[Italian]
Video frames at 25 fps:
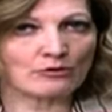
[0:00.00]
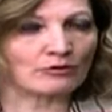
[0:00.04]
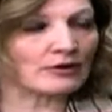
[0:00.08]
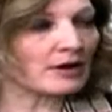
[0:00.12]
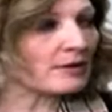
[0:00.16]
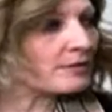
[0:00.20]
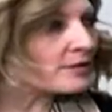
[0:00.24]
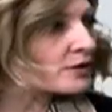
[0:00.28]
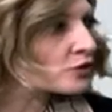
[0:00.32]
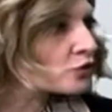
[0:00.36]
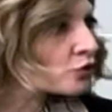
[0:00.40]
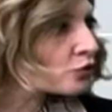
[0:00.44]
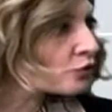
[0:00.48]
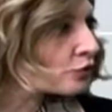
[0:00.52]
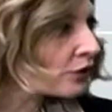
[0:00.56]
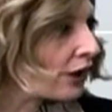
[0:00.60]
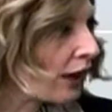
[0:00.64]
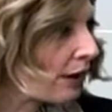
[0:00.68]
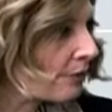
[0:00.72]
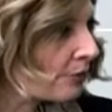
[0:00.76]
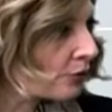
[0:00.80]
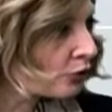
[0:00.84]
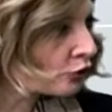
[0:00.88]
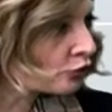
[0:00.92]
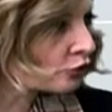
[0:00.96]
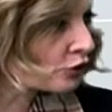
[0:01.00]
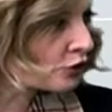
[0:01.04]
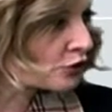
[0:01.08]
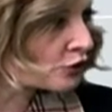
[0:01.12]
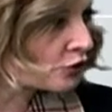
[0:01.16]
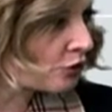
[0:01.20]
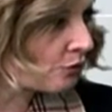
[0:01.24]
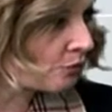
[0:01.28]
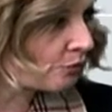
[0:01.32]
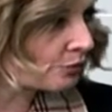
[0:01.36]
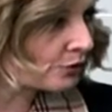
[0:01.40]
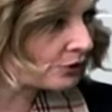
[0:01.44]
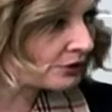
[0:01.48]
una misura
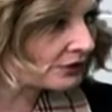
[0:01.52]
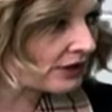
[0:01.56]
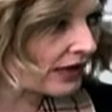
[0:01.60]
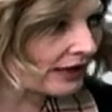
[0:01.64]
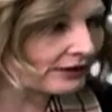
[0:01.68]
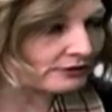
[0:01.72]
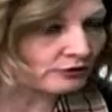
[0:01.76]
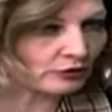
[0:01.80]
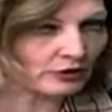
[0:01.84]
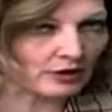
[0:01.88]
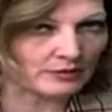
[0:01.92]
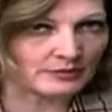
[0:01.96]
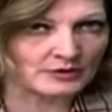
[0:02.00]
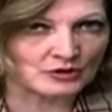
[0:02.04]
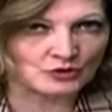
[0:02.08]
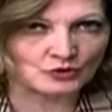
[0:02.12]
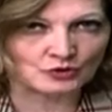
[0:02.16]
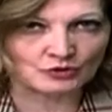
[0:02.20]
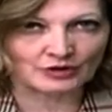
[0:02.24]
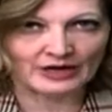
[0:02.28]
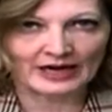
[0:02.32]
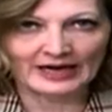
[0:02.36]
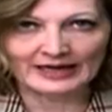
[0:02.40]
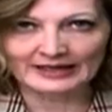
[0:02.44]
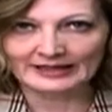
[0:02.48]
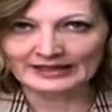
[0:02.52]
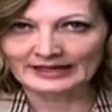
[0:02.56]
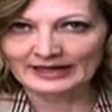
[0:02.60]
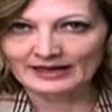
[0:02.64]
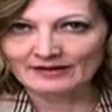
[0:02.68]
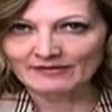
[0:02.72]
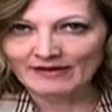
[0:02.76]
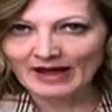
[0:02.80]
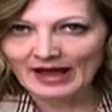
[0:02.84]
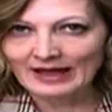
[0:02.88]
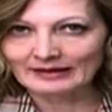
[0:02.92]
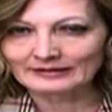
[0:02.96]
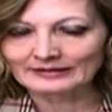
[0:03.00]
piuttosto importante, una misura
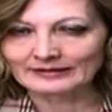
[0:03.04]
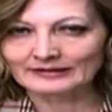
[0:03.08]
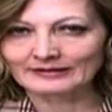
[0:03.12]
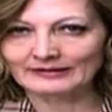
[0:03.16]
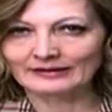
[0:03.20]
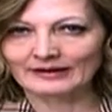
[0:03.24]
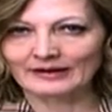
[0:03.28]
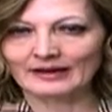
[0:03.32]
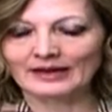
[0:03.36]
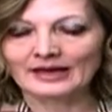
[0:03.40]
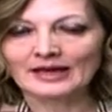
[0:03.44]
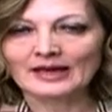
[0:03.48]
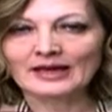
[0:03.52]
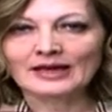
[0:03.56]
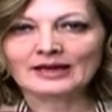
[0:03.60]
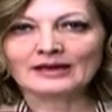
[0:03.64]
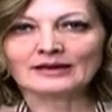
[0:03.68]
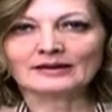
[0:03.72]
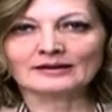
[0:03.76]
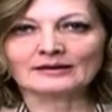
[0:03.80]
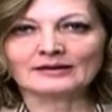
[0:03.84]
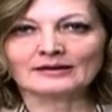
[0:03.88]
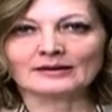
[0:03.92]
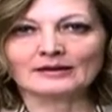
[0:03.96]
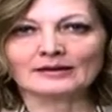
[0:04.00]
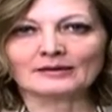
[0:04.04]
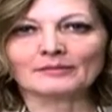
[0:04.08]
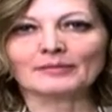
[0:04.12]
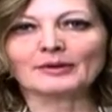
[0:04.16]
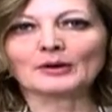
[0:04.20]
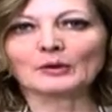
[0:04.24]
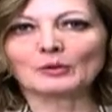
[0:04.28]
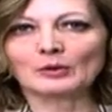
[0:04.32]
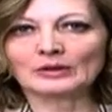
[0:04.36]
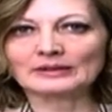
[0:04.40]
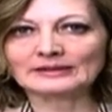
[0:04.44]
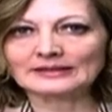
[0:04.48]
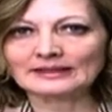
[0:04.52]
rilevante eh,
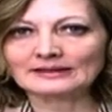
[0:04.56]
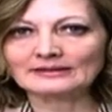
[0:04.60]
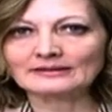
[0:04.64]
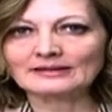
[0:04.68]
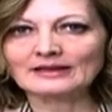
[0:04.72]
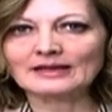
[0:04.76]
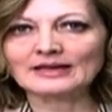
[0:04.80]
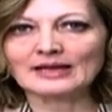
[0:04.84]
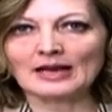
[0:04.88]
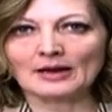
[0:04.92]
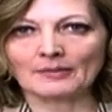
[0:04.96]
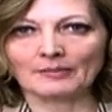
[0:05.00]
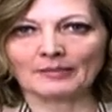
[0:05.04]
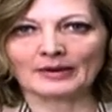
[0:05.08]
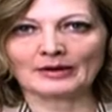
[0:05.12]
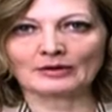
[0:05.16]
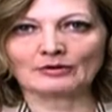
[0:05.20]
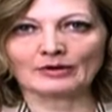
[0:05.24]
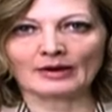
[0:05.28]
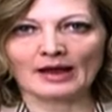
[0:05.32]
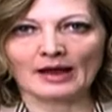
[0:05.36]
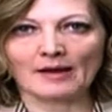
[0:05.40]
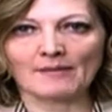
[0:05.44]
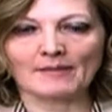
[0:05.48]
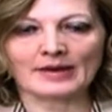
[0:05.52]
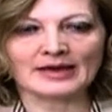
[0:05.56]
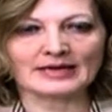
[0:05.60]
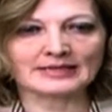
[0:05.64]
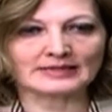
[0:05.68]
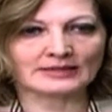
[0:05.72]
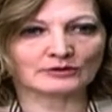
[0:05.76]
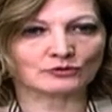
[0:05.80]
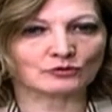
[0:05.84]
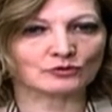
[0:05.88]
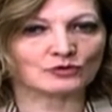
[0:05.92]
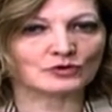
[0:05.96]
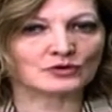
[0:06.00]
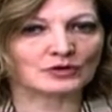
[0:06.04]
per quanto attiene il panorama
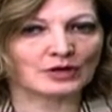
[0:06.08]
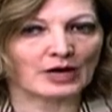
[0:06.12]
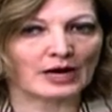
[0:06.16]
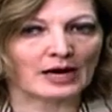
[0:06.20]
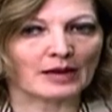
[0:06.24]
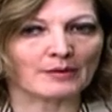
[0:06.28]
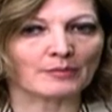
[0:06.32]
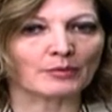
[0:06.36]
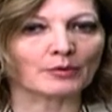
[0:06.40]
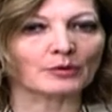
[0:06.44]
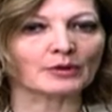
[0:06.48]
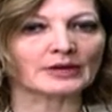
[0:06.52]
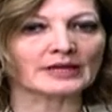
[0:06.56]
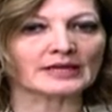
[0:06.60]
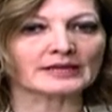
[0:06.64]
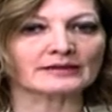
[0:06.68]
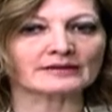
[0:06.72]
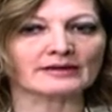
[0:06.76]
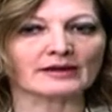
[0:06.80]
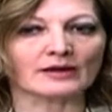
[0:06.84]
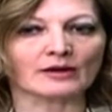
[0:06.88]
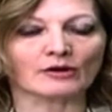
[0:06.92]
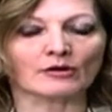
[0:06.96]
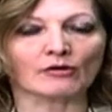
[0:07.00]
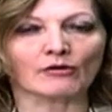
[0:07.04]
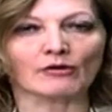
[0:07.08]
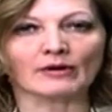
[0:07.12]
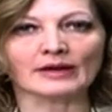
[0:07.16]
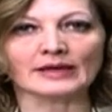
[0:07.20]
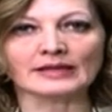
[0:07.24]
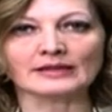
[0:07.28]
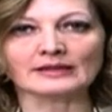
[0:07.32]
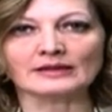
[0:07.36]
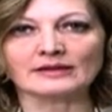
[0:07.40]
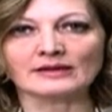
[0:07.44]
istituzionale politico e